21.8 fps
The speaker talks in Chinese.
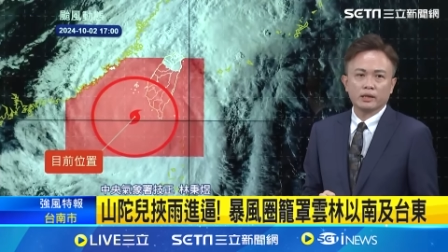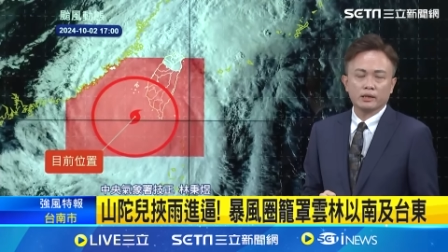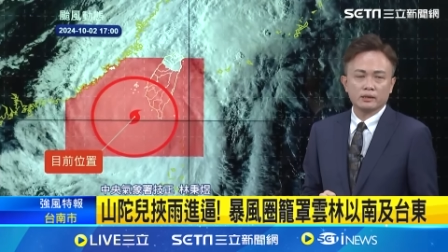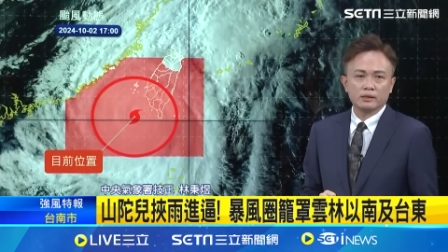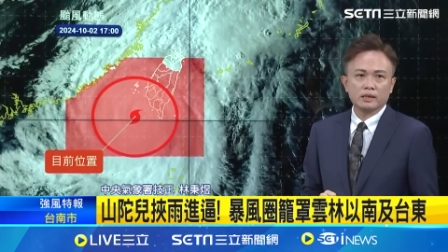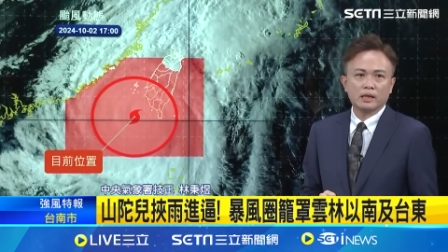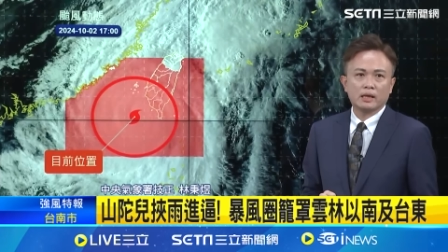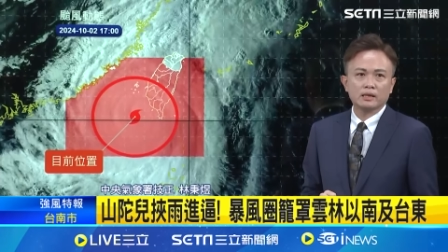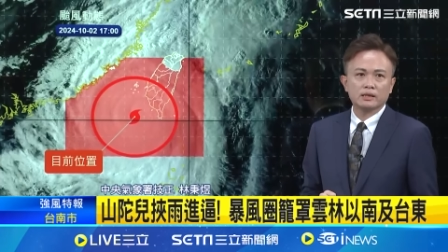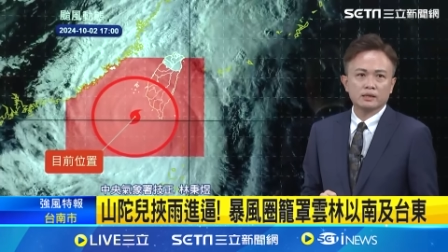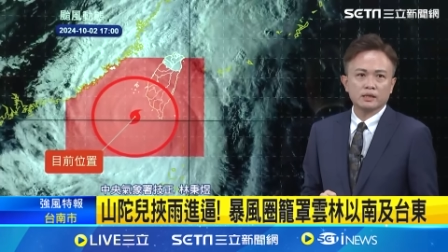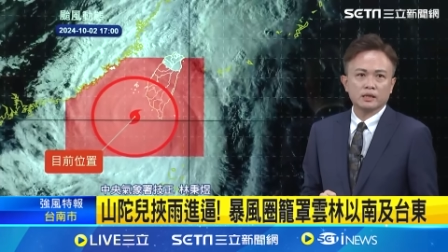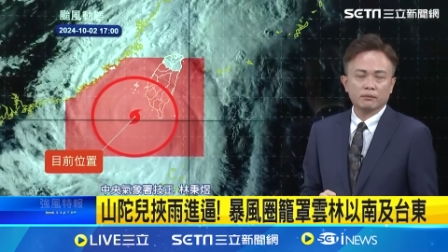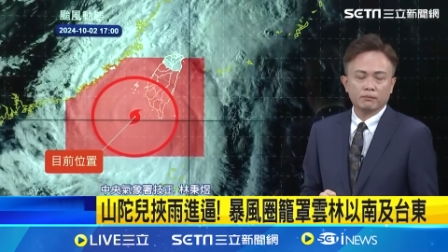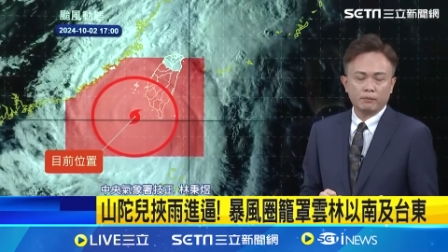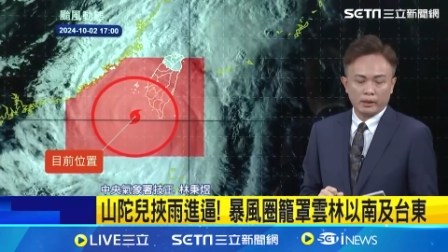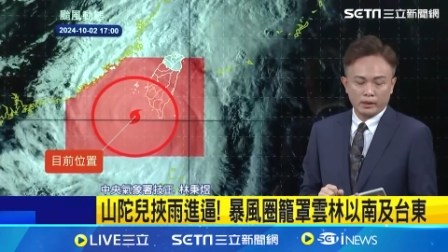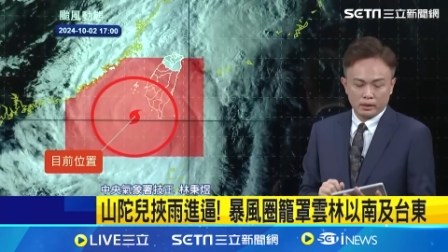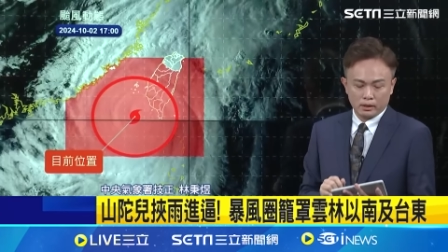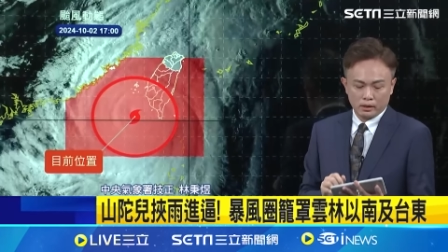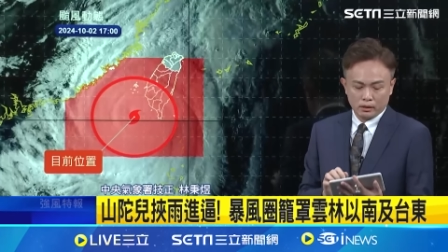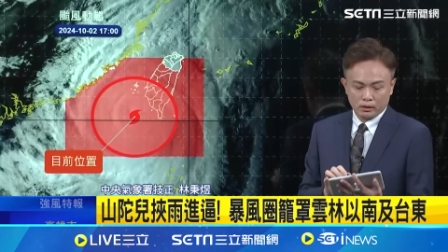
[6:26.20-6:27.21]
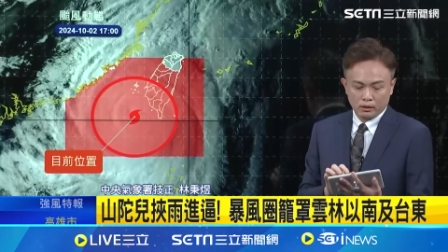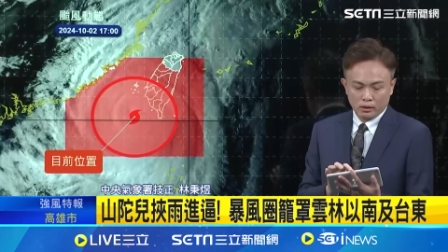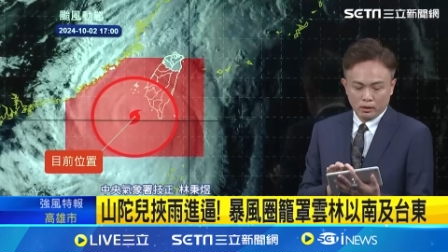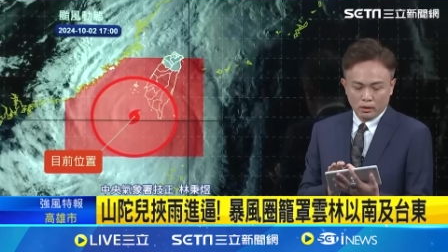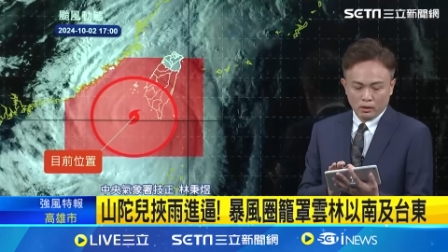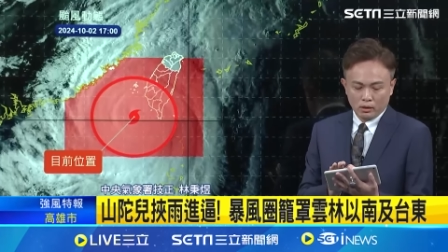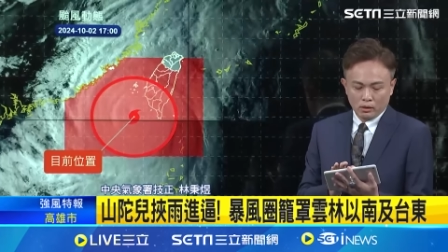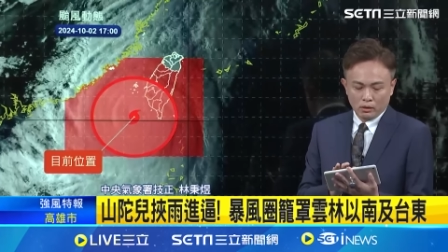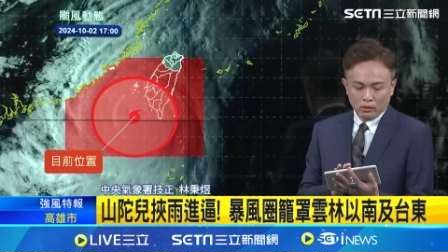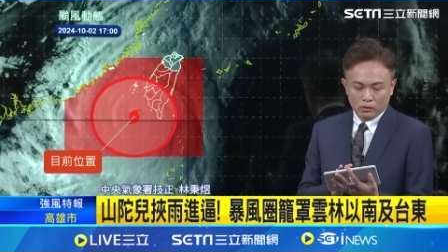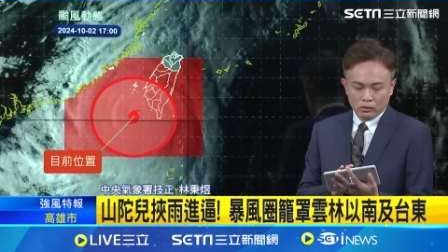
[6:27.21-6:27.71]
严加戒备了。
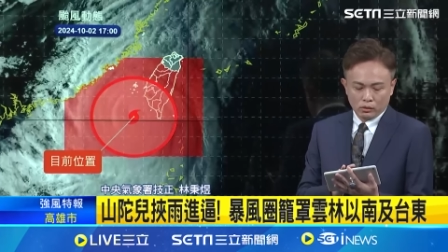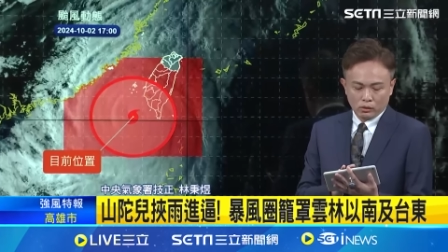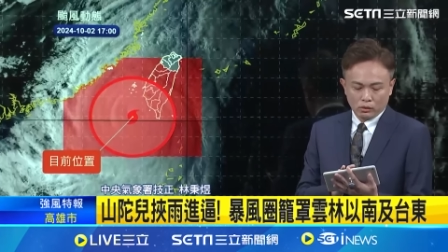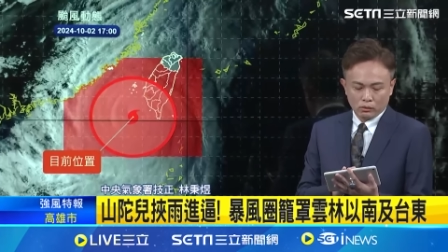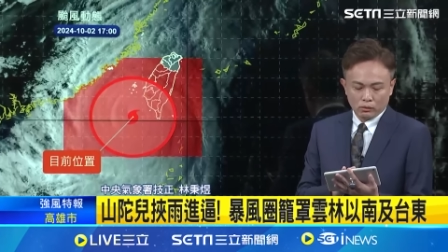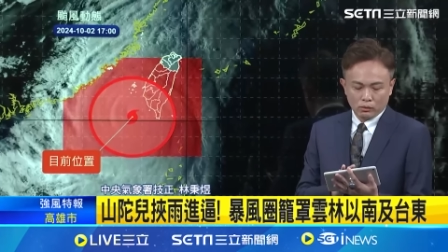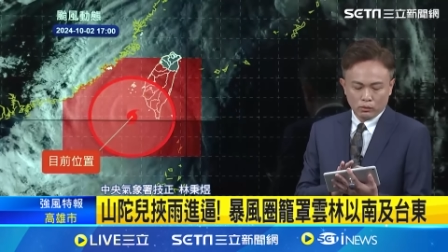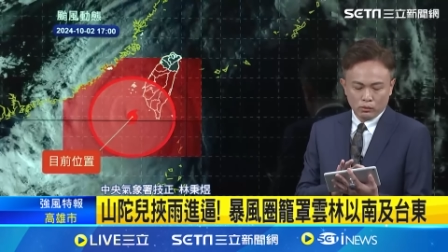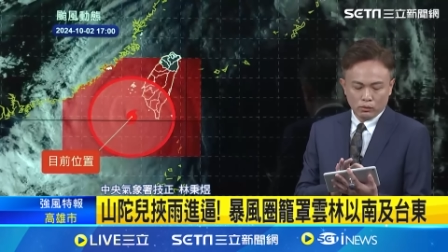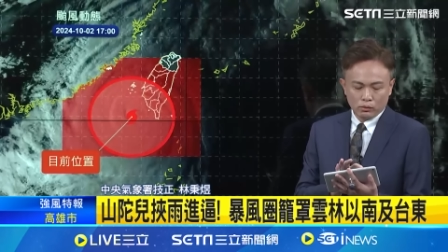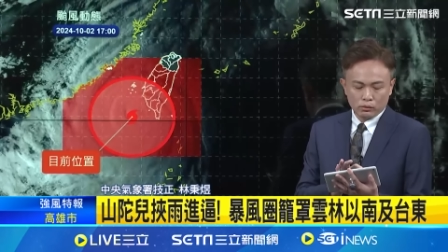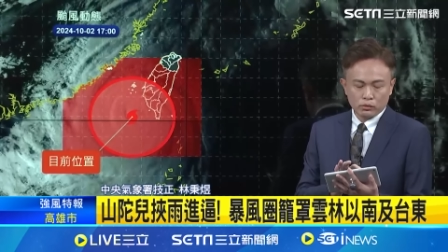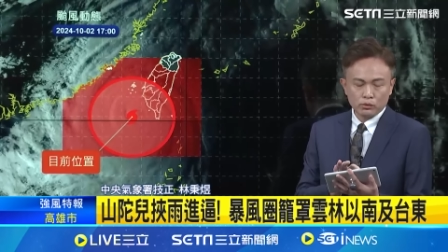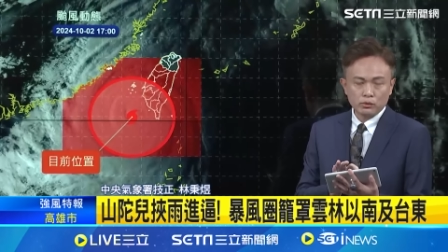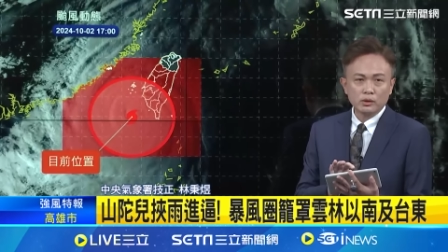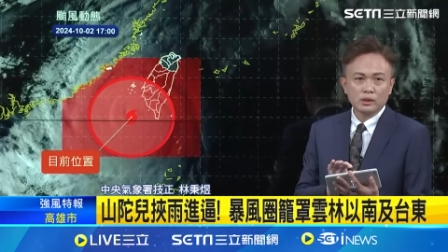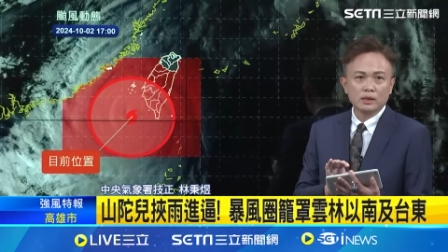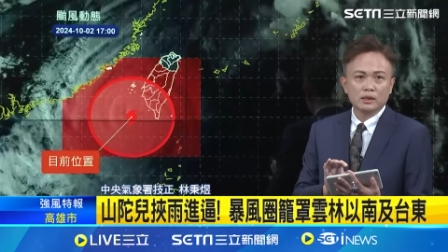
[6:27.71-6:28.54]
从过去